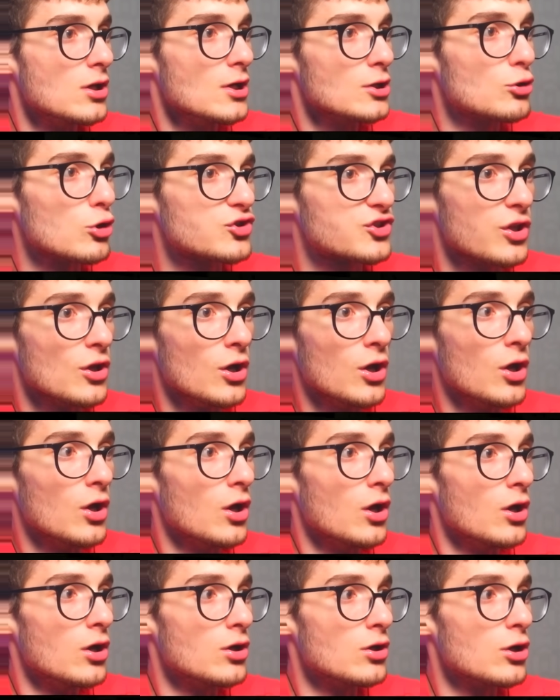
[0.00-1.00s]
Dost,
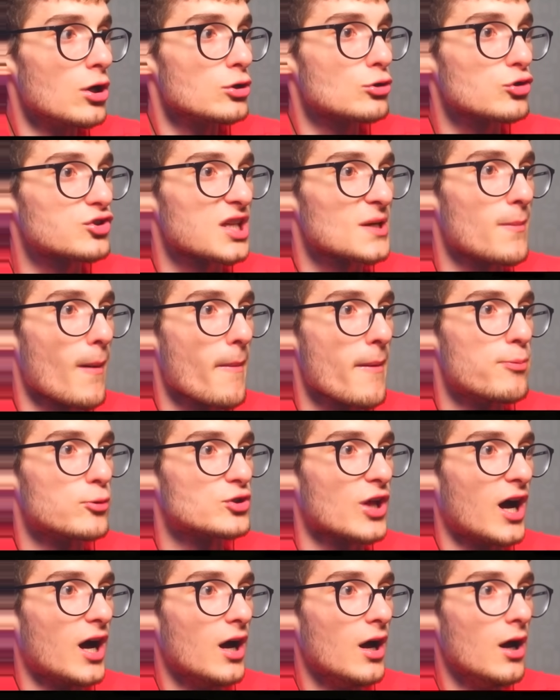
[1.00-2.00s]
dostlarım babayı
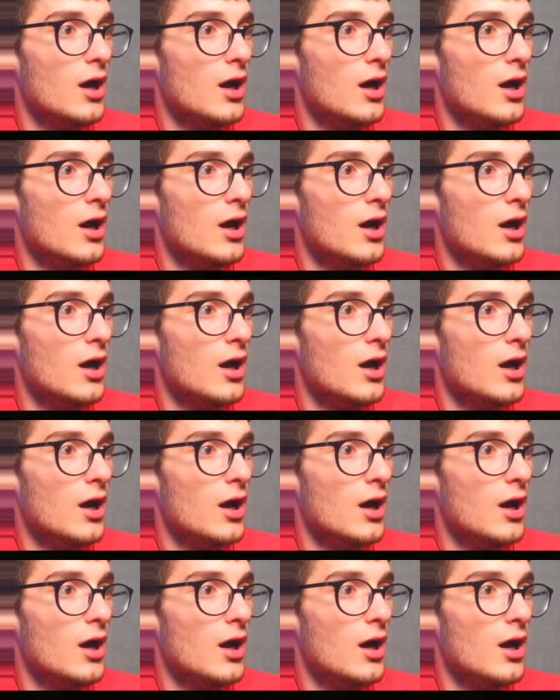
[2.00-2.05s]
burada.